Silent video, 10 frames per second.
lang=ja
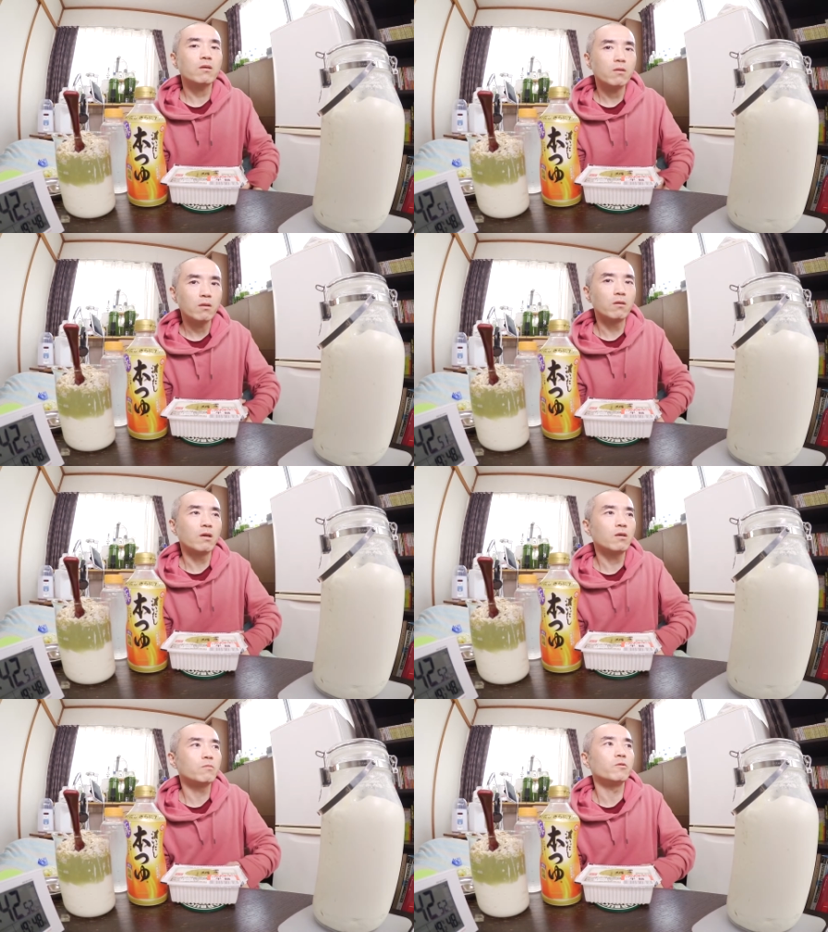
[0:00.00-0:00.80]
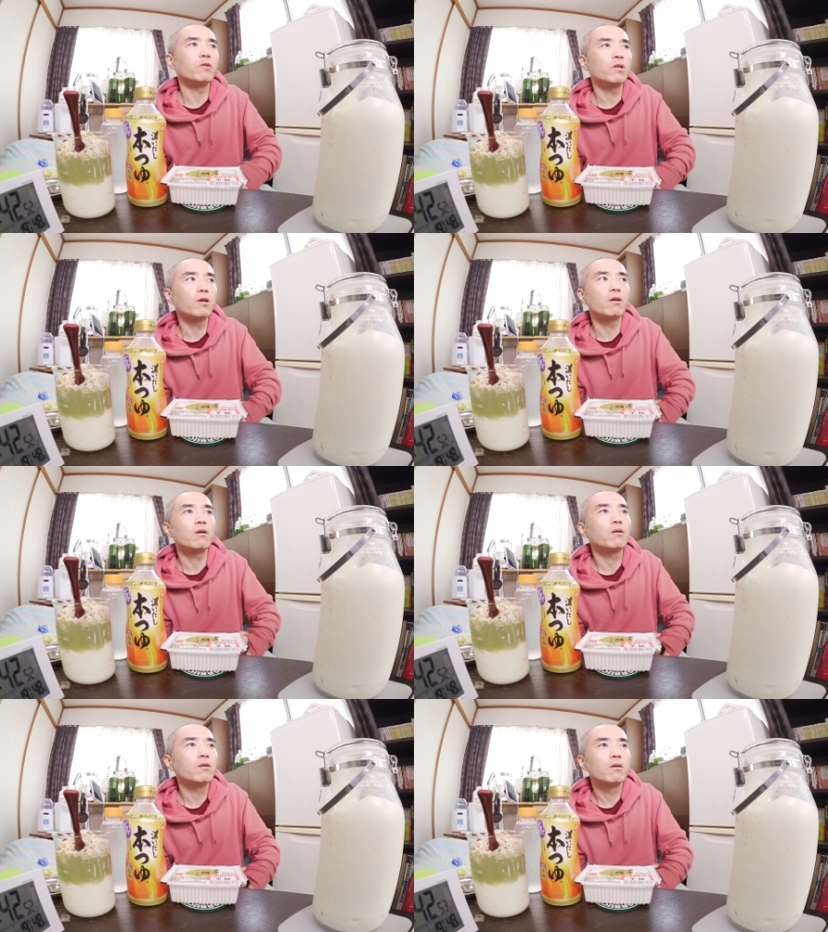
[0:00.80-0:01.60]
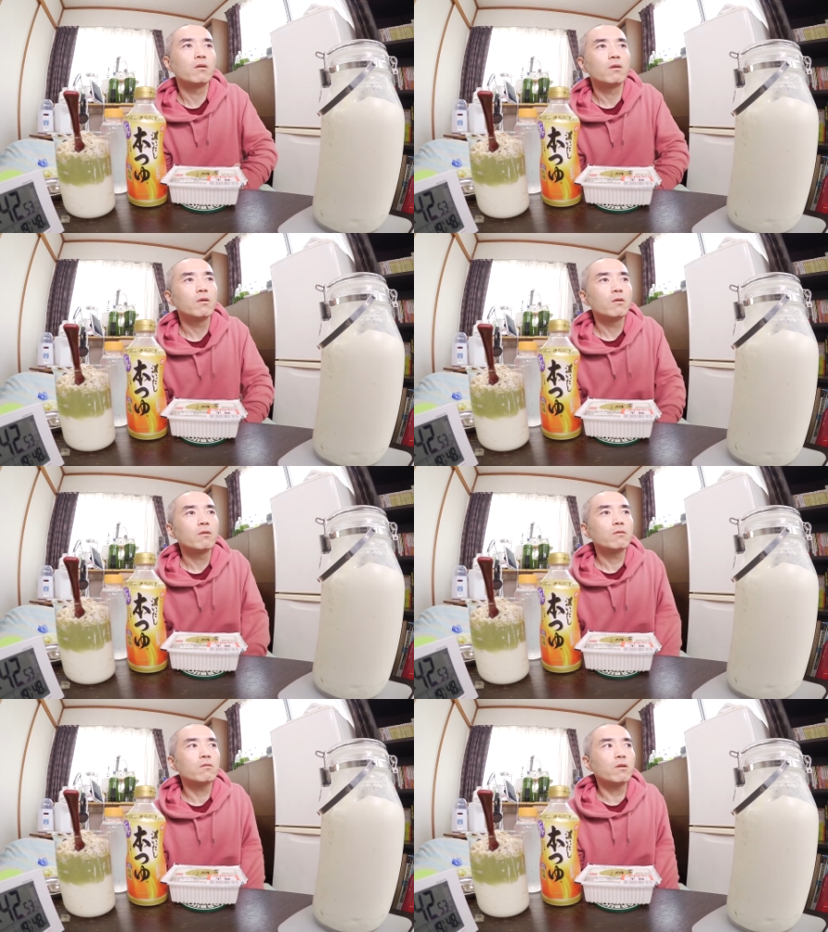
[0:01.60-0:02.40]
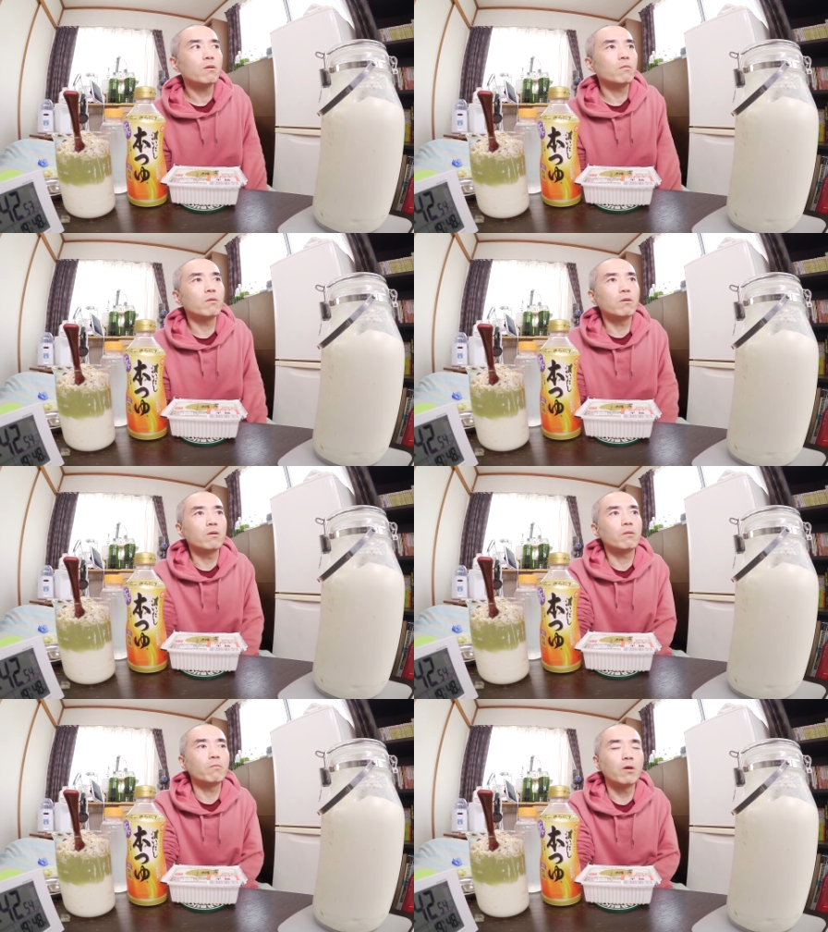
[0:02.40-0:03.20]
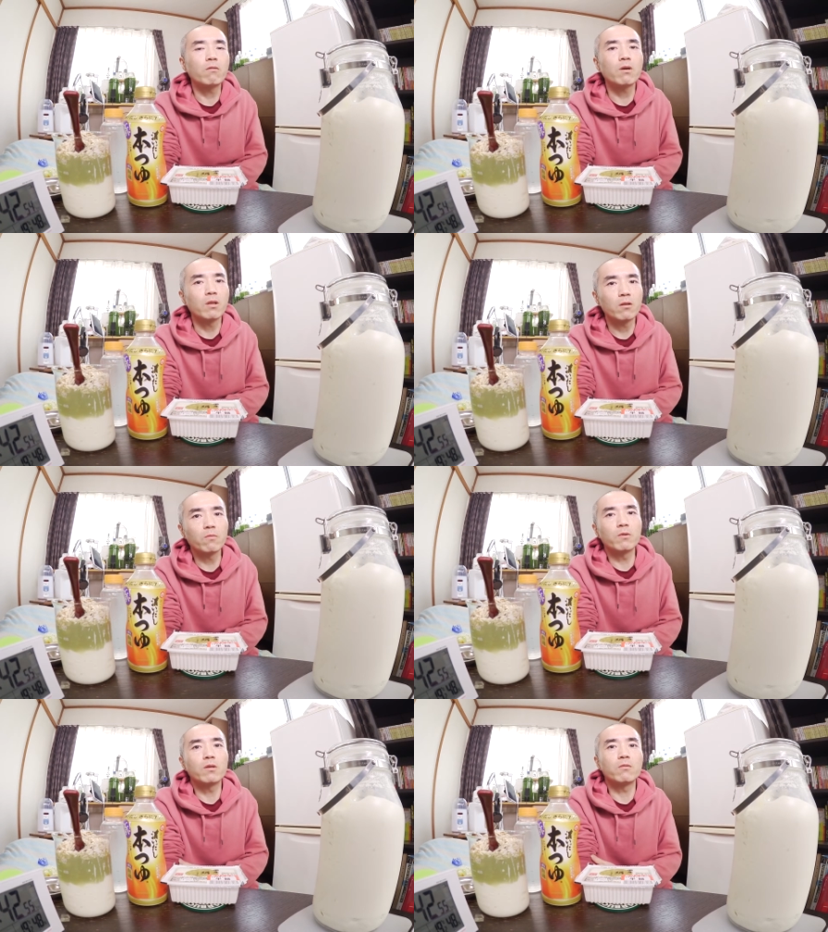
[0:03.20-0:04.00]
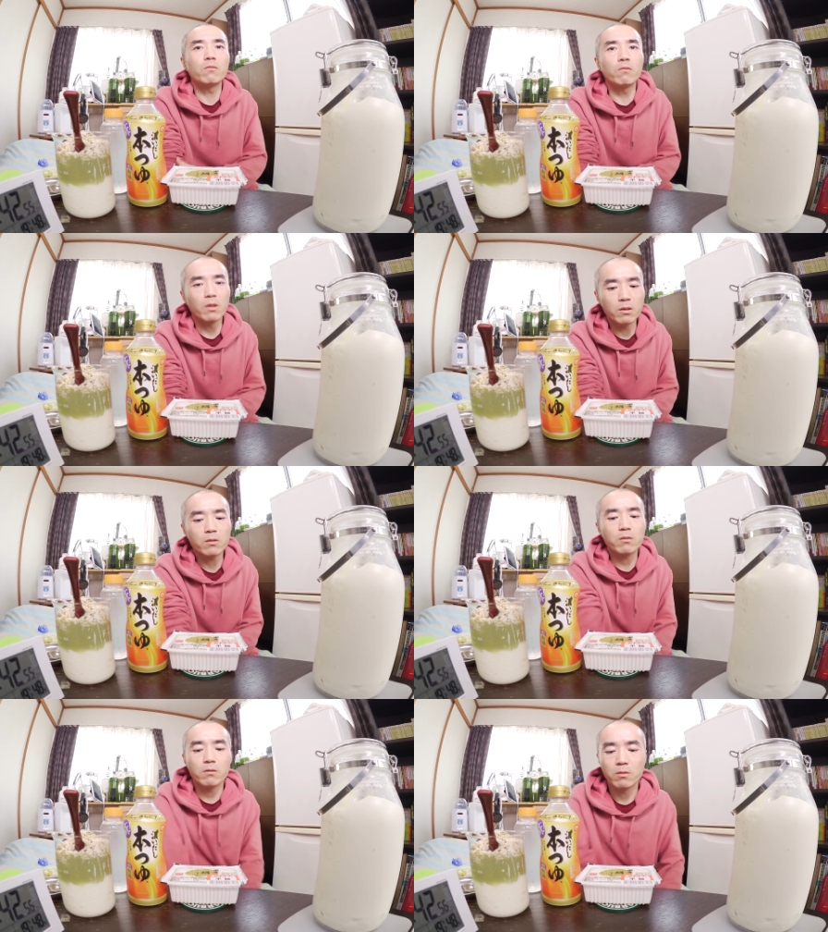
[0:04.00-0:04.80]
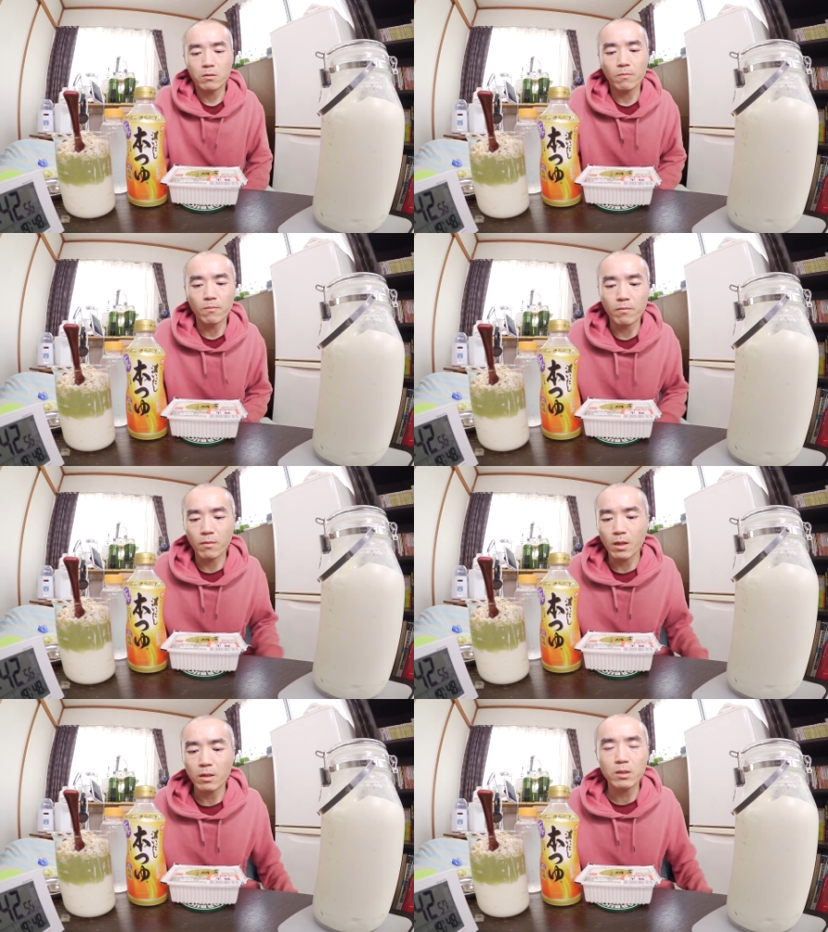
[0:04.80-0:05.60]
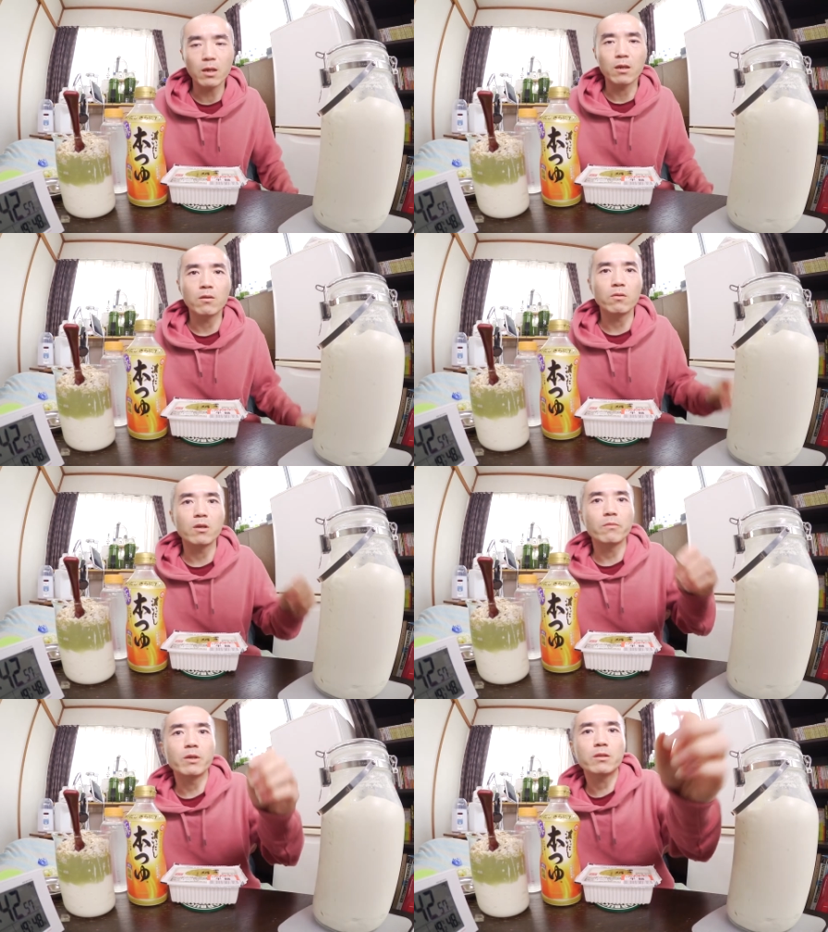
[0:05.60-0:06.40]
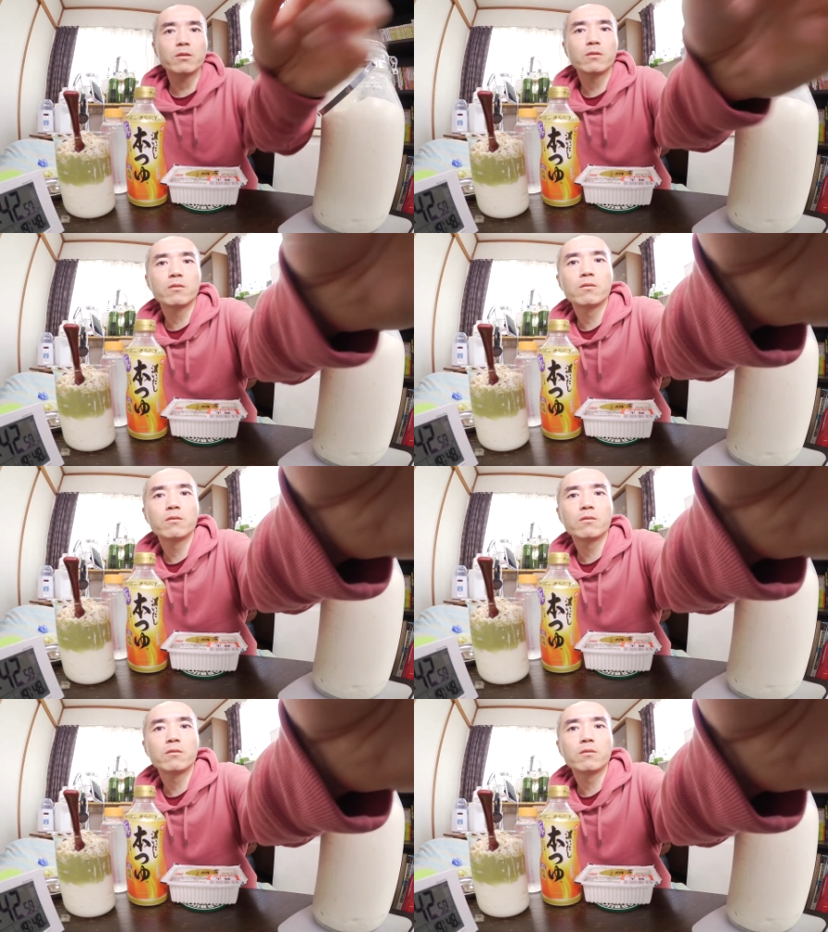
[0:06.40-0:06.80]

うん、あるもんでそれももらおうかなと思ってるとこですそしたら取ってきます